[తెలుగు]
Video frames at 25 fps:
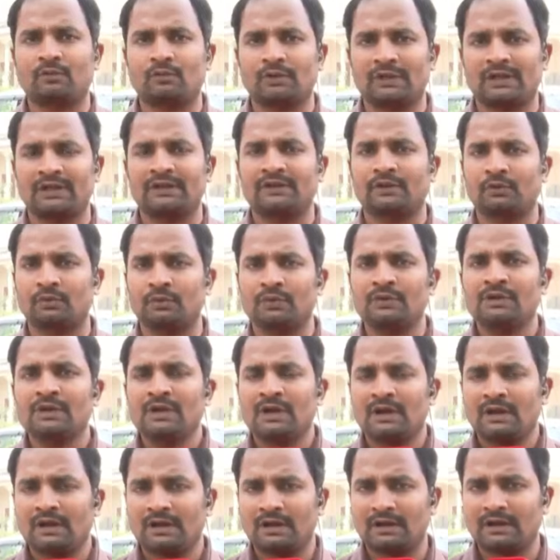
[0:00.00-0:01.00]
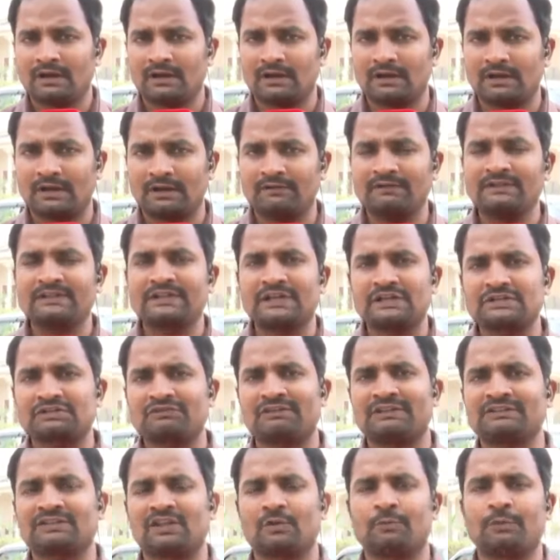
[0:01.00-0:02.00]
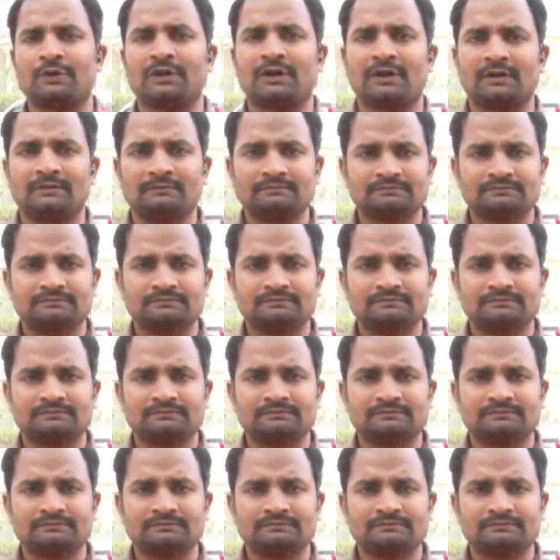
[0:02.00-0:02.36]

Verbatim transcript: కూడా ఇటు అరవింద్ కేజ్రీవాల్ తరఫున